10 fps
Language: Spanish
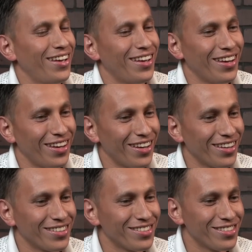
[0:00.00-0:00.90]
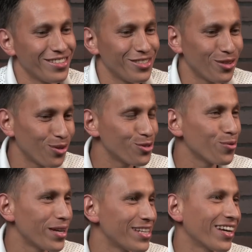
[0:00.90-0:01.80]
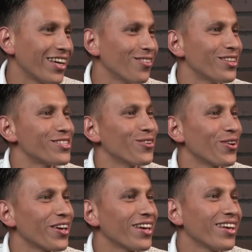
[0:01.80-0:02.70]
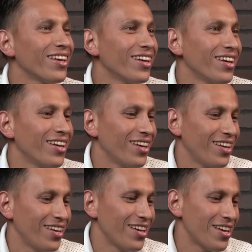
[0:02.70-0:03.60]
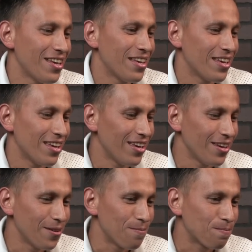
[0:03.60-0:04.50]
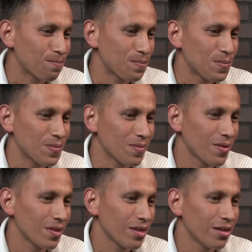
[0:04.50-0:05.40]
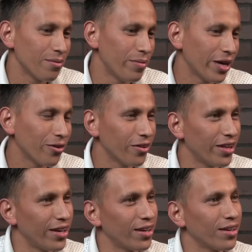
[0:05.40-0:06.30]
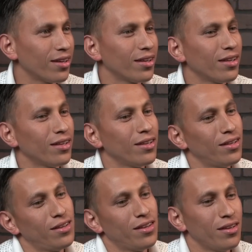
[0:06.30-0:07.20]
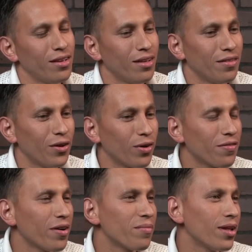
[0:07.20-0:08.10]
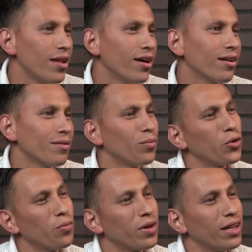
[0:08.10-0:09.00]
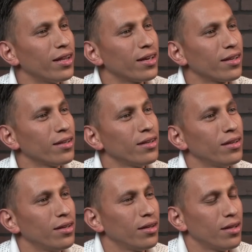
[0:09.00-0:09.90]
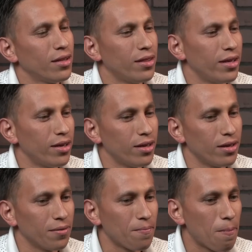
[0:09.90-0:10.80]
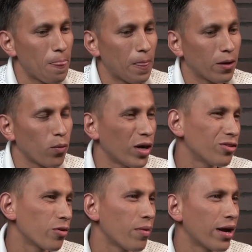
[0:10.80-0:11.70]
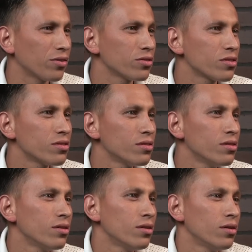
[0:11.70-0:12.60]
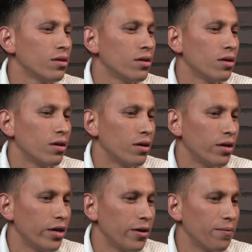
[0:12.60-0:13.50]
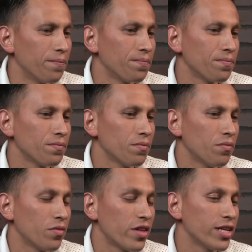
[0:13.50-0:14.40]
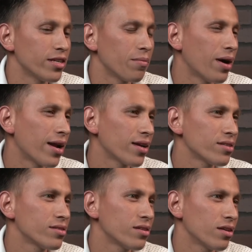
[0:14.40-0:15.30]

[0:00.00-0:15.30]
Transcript: eh, yo no estuviese aquí donde estoy. Y vengo de, de una familia muy humilde, de cuatro hermanos, eh, tres hermanas